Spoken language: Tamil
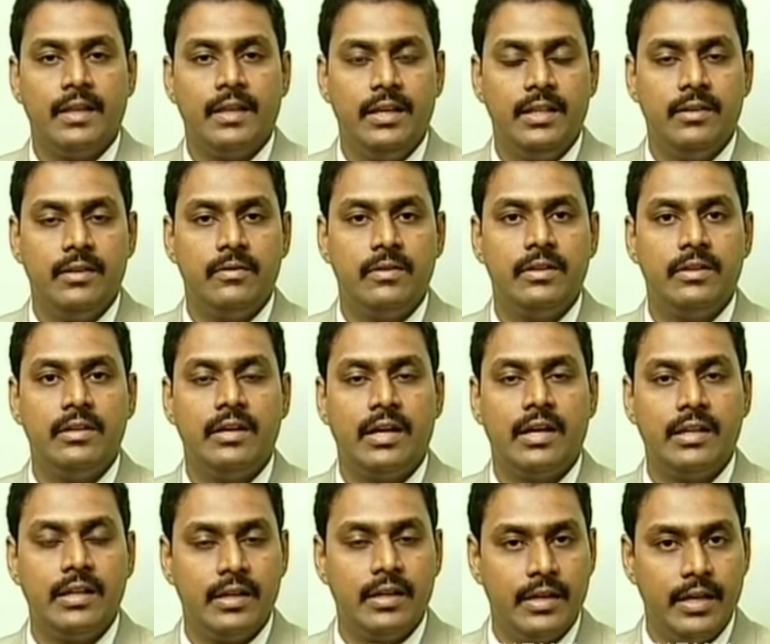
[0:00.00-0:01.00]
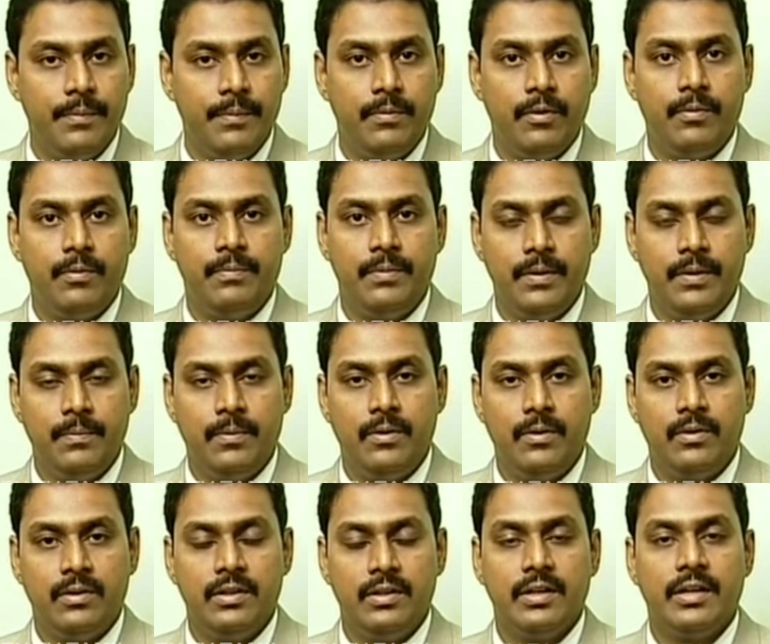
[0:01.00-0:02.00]
இதை வந்து அந்த டைப் ஆஃப் பீப்புள்
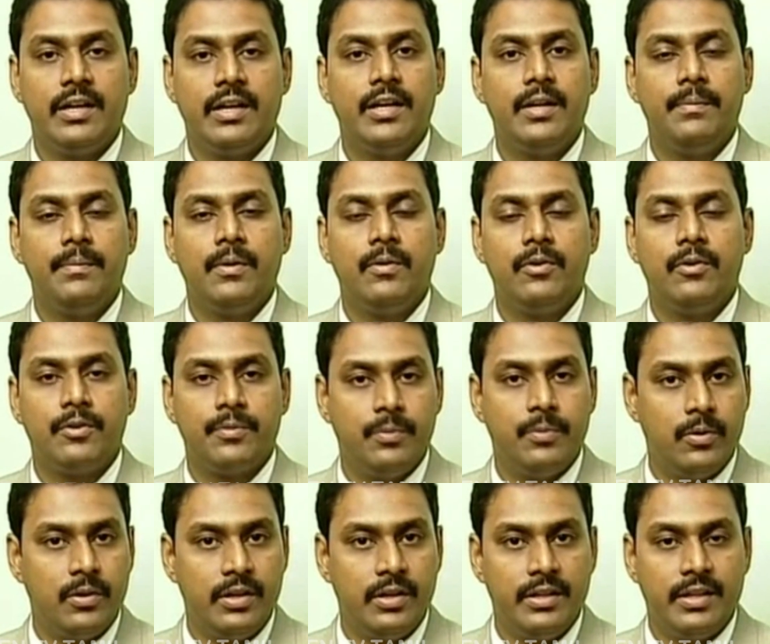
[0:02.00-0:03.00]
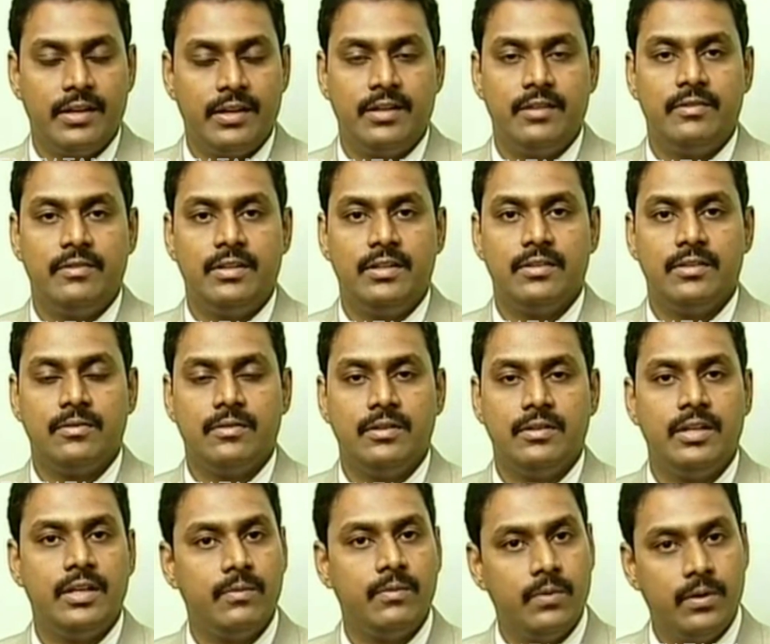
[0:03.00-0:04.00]
வந்து கண்டிப்பாக ஸ்போர்ட்டிங் ஆக்டிவிட்டீஸ் வந்து
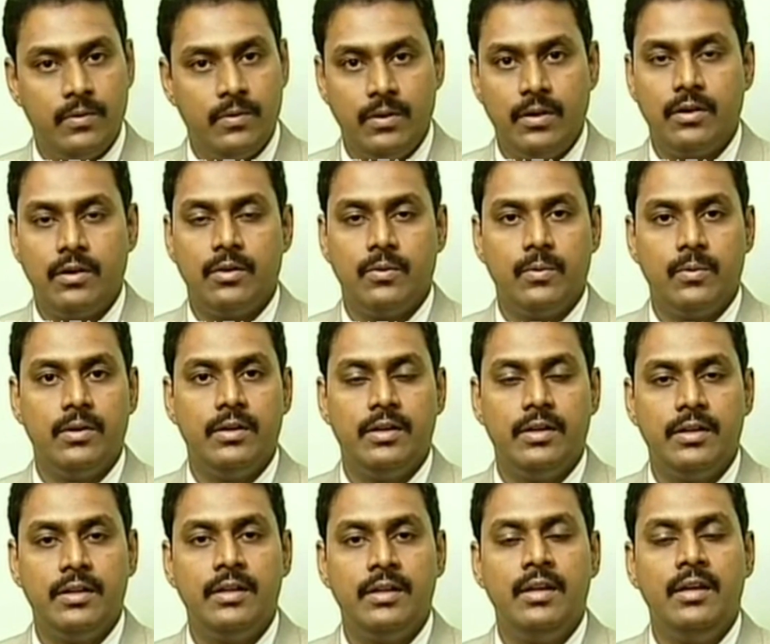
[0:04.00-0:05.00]
இன்வால்வ் ஆகணும் ஒன்று